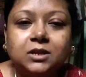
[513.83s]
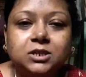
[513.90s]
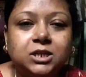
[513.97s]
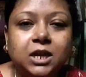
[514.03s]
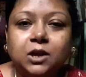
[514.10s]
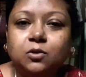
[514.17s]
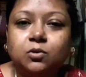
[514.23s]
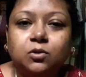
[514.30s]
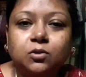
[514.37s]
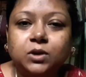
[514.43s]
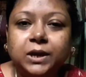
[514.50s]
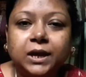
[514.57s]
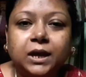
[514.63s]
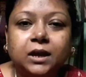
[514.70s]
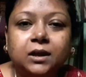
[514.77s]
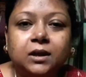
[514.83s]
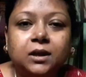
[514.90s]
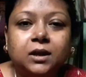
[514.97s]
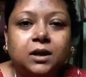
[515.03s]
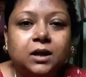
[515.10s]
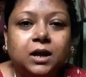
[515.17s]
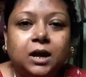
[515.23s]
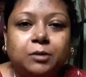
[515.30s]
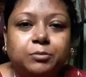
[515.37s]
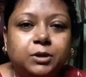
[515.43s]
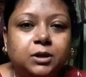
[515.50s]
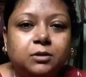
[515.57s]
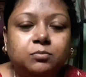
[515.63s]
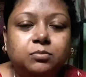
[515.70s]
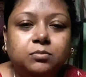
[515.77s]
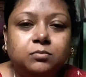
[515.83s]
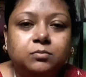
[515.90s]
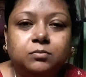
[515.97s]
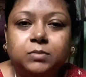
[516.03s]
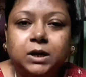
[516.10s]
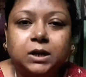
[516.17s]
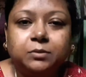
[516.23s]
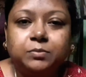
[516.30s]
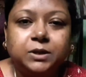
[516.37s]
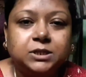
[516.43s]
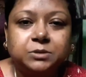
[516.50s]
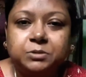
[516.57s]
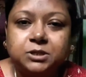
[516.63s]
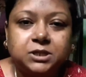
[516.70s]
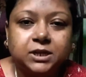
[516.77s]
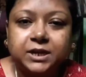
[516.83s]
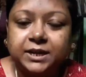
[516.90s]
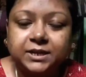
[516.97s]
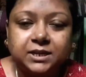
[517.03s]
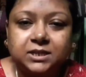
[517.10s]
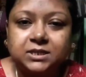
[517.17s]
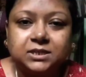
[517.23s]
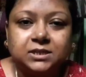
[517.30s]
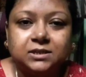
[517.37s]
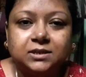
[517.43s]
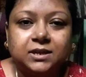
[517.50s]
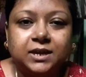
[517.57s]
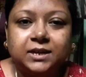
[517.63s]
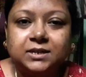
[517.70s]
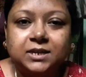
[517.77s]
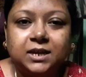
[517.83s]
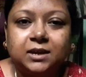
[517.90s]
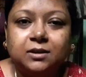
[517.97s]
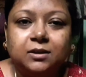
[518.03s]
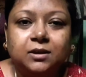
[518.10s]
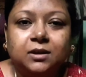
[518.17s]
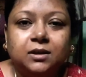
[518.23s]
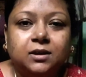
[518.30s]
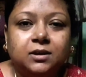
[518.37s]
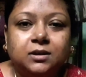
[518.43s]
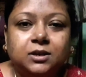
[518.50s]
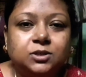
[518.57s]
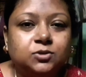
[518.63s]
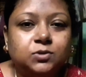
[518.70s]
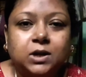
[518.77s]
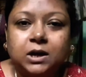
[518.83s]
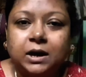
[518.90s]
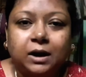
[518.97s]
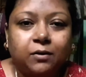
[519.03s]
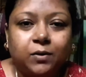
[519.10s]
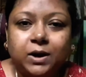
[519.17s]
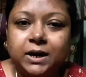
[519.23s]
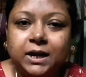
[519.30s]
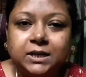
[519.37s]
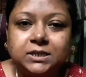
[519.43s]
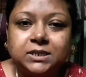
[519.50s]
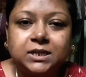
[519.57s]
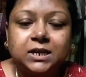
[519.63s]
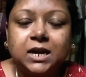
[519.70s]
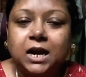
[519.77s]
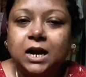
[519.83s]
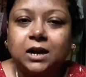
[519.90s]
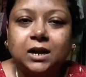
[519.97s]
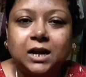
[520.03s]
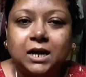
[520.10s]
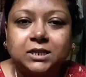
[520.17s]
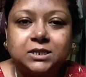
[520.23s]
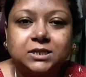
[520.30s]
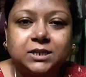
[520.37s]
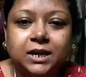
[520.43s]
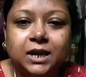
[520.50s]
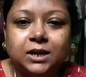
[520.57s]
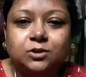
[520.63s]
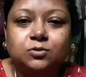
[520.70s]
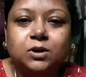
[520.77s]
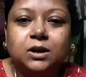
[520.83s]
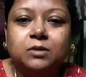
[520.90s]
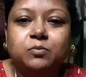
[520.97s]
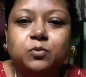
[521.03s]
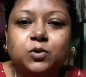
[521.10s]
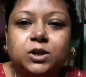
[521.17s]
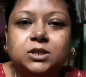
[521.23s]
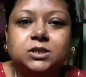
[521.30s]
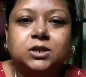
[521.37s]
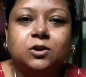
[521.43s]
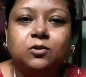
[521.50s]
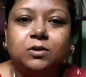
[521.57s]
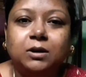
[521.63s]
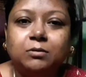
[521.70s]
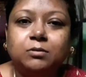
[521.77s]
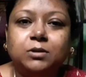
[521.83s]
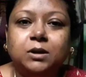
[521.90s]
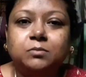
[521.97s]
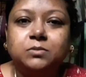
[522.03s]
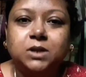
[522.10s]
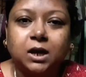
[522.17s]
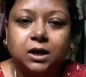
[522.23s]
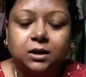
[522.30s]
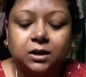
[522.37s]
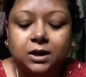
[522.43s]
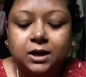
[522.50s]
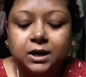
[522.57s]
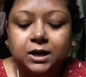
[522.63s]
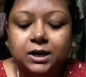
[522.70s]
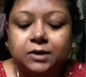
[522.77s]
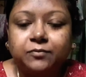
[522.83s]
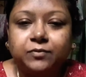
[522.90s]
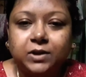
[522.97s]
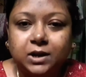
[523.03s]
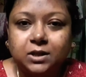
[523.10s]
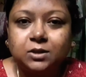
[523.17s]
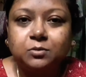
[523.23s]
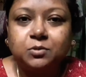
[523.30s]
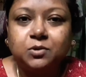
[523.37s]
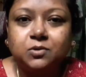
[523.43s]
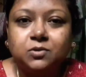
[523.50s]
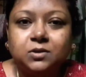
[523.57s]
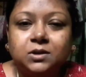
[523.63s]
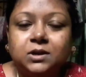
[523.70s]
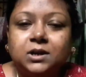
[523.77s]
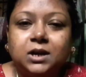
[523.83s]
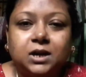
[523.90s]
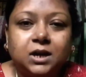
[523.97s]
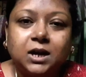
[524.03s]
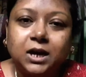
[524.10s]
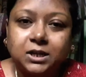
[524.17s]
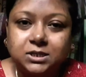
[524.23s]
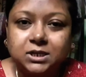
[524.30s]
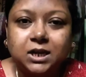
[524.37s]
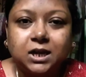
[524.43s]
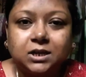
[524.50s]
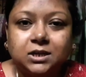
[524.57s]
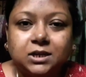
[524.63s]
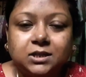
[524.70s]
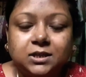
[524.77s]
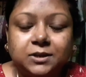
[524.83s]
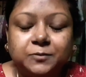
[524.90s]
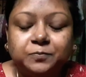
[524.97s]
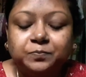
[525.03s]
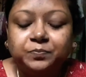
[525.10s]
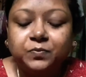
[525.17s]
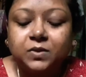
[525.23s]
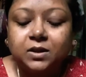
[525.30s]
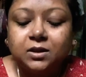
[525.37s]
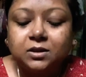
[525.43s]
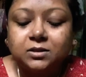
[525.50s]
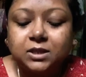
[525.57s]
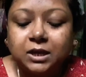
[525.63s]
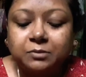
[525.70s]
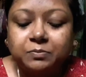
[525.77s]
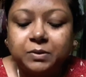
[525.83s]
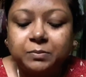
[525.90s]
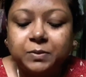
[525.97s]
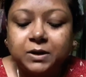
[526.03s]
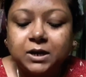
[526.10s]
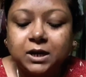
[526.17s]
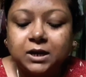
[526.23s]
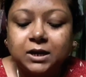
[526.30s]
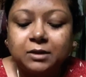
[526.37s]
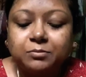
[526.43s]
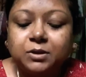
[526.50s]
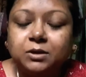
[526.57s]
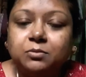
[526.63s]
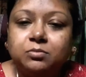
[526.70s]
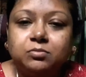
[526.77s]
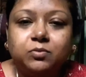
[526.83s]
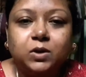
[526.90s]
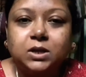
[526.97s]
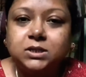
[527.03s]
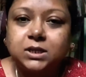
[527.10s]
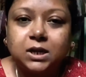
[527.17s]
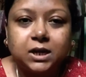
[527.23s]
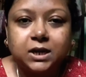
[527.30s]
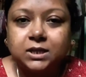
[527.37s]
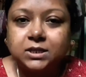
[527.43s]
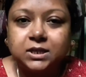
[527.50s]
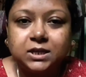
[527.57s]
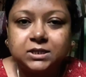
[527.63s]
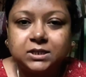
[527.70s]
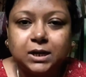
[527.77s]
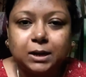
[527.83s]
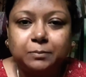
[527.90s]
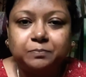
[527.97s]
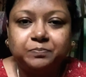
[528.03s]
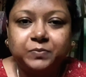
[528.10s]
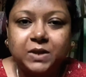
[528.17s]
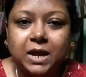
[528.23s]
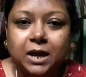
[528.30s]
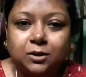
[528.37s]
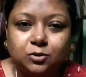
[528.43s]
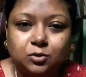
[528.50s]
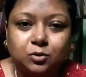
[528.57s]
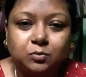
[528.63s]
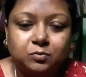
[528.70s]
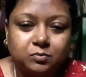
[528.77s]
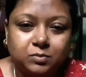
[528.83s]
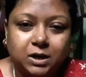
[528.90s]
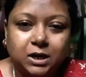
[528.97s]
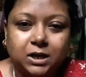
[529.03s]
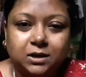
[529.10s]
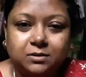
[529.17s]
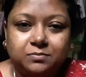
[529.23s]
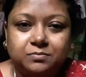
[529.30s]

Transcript: সেইগুলোকে আমি মানে বেছে বেছে কেটেছি কেটে কিছুটা খাওয়া গেছে আর লাস্টে একটুখানি পড়েছিল আমি বললাম যাক এটা ফেলে দেবো এটা কাজে লাগিয়ে দিই তাই পেঁপেটাকে আমি ফ্রিজে রেখে দিয়েছিলাম একদম মানে